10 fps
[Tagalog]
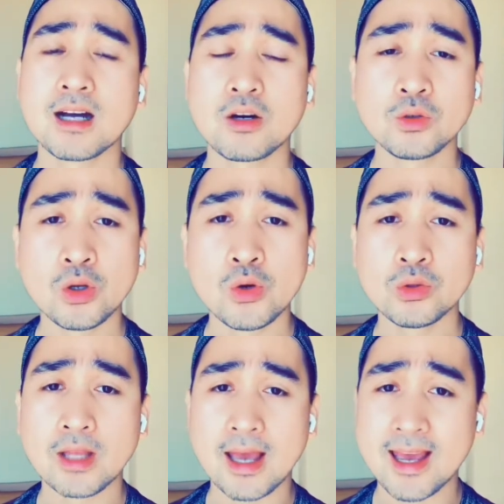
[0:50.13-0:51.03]

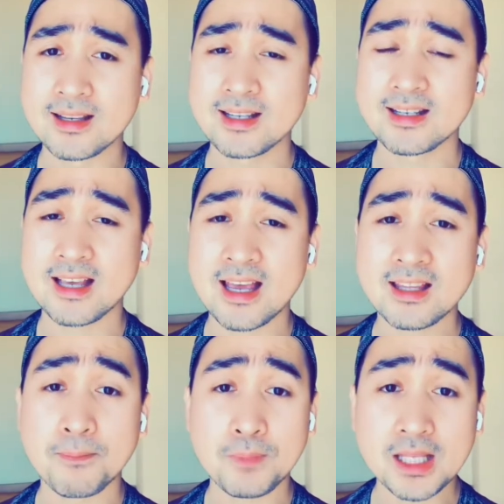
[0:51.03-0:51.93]
download and send
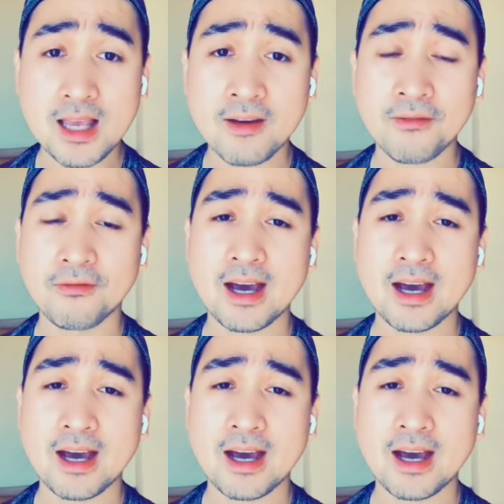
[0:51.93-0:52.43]
the PDF